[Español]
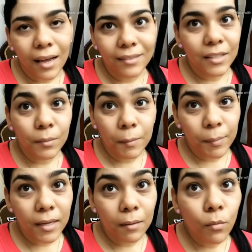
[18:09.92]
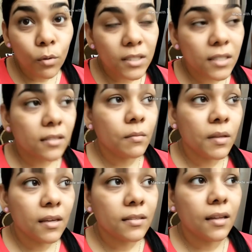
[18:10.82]
Antes yo me ponía muchas
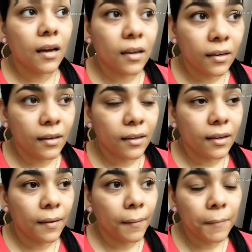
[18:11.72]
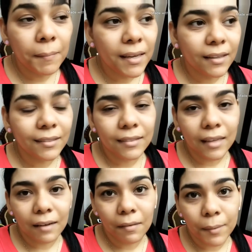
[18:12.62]
uñas acrílicas, a mí me
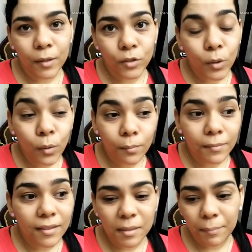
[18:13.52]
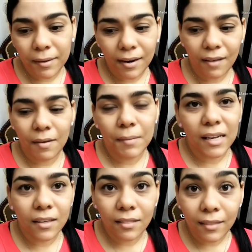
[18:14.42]
encantaba, pero yo me desesperaba y me
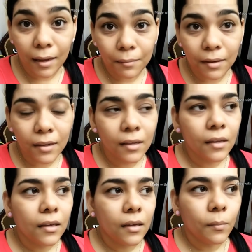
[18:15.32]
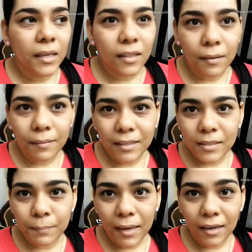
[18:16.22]
la quitaba o me quitaba el
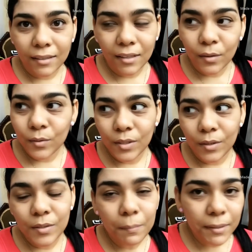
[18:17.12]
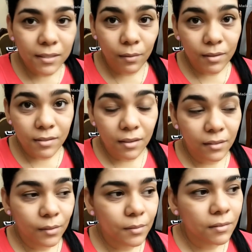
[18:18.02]
esmalte. Yo no sé, yo siempre he sido así,
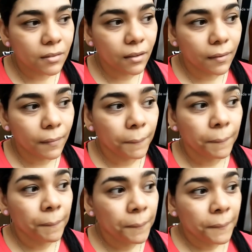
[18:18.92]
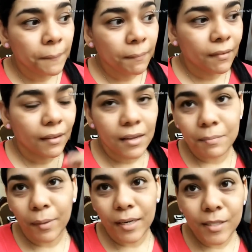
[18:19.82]
entonces...
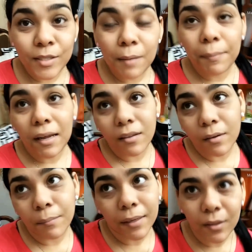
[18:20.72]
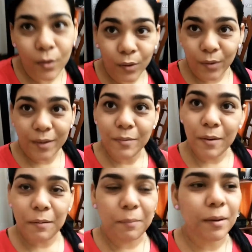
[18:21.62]
Por eso siempre ando comprando colores
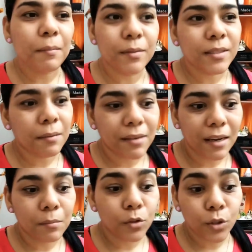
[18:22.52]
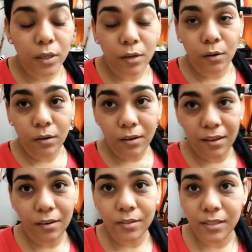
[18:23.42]
nuevos, porque me gusta variar mucho el color
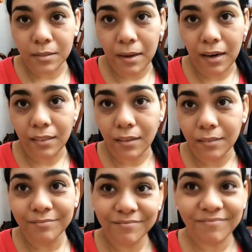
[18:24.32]
de los esmaltes.